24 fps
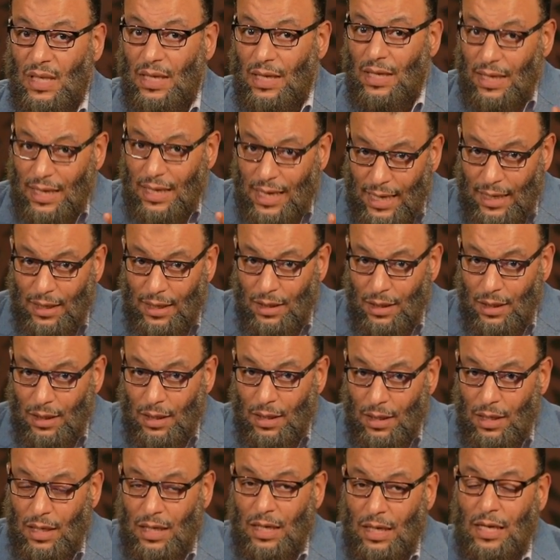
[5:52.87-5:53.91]
هل
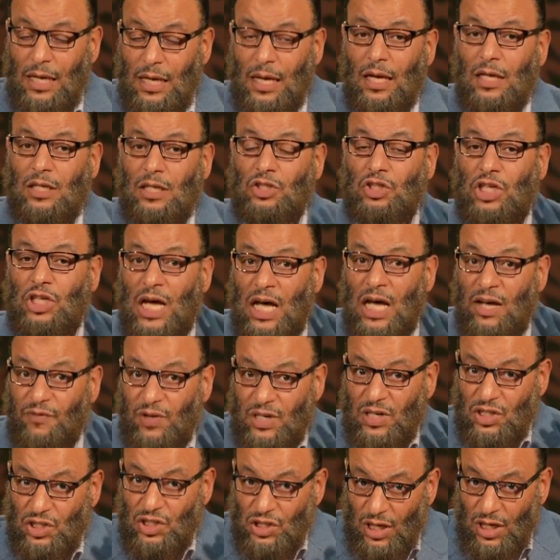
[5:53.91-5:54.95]

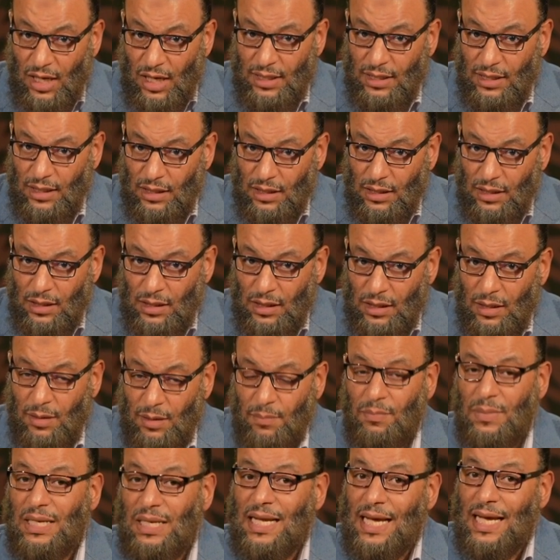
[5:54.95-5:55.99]
جعفر الصادق
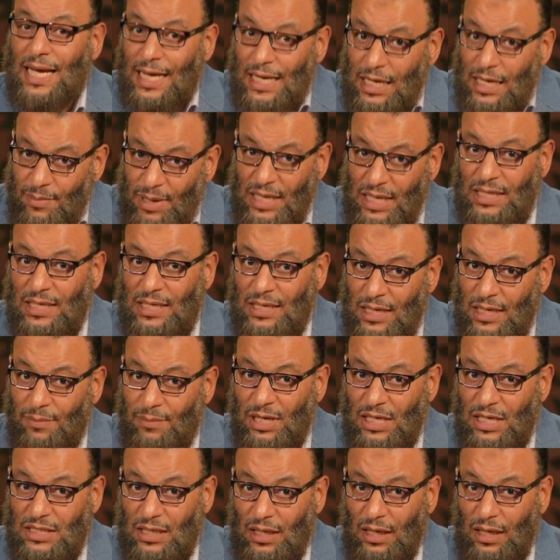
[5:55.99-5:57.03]
من اهل بيت
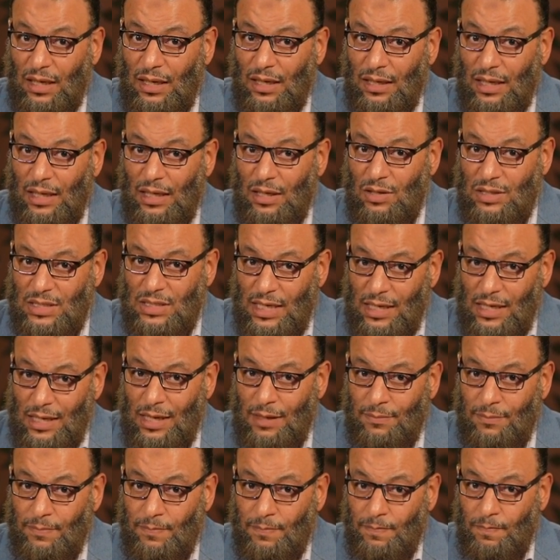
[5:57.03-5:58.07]
النبي صلى الله عليه
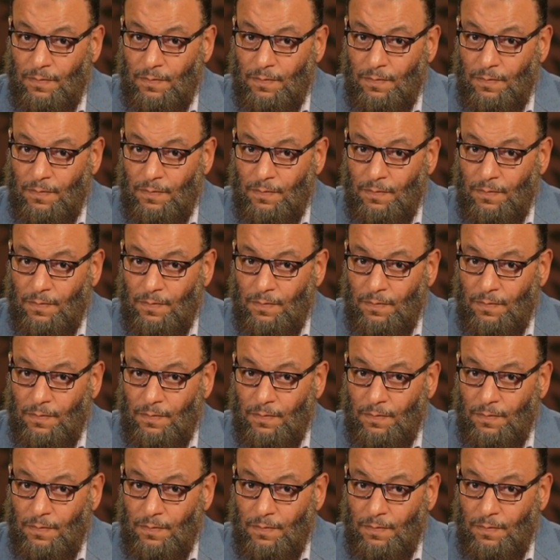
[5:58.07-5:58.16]
وسلم